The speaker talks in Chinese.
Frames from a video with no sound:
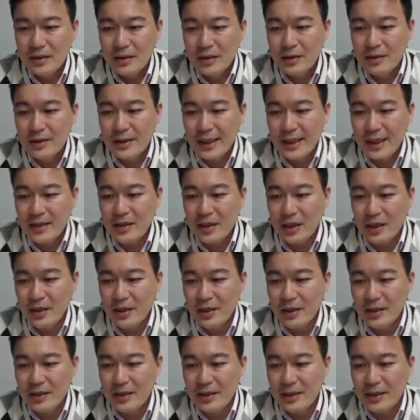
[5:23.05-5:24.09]
这再乘
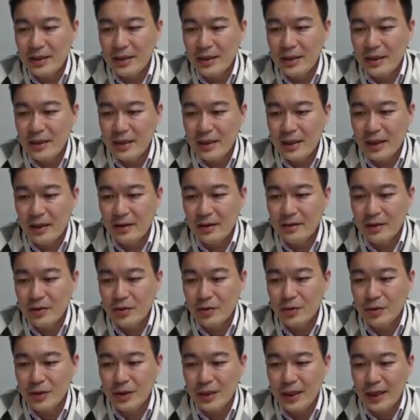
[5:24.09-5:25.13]
一个 C，然后再
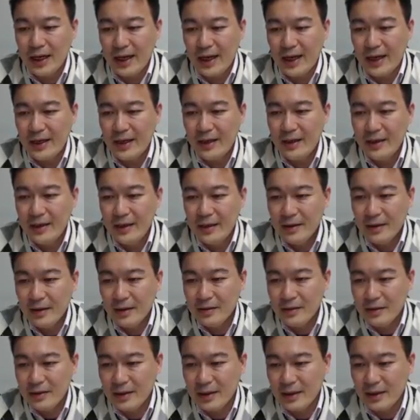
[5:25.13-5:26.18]
除一个 I，然
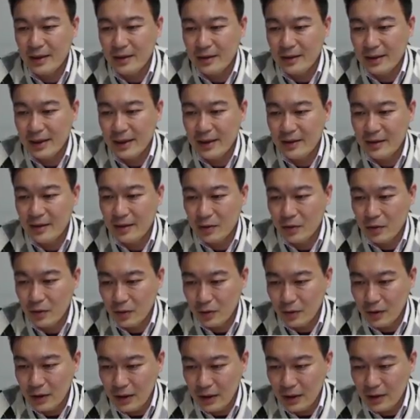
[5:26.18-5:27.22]
后这整个再
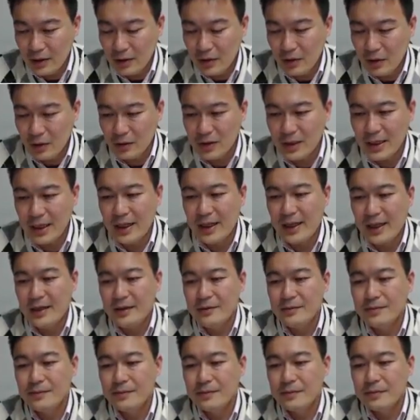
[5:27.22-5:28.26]
弄下
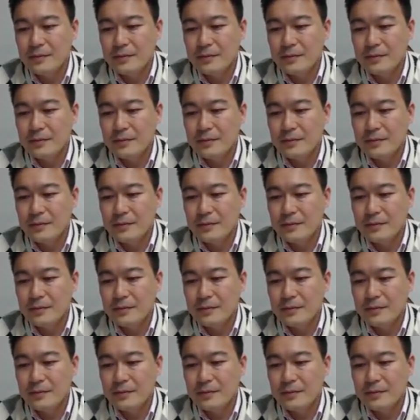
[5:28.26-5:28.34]
来。